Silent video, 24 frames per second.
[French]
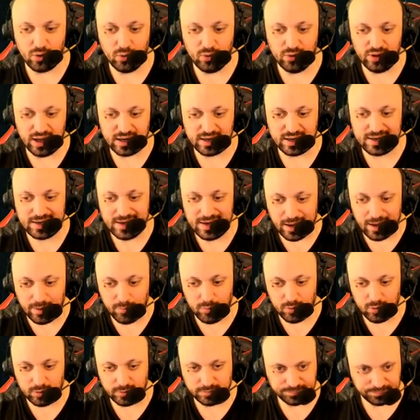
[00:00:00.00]
On a
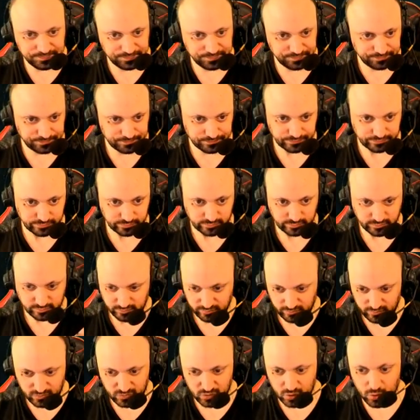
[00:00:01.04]
clairement,
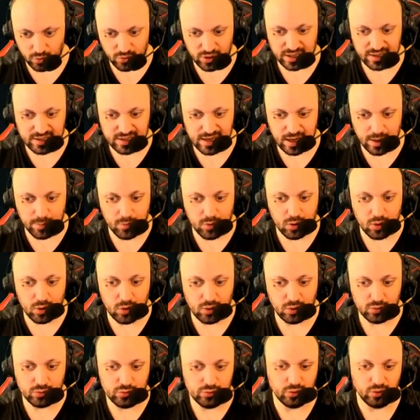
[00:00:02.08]
on a
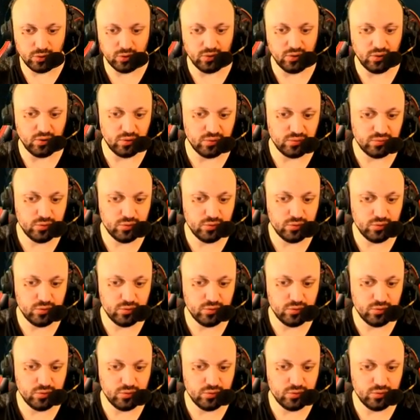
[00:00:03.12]
clairement une,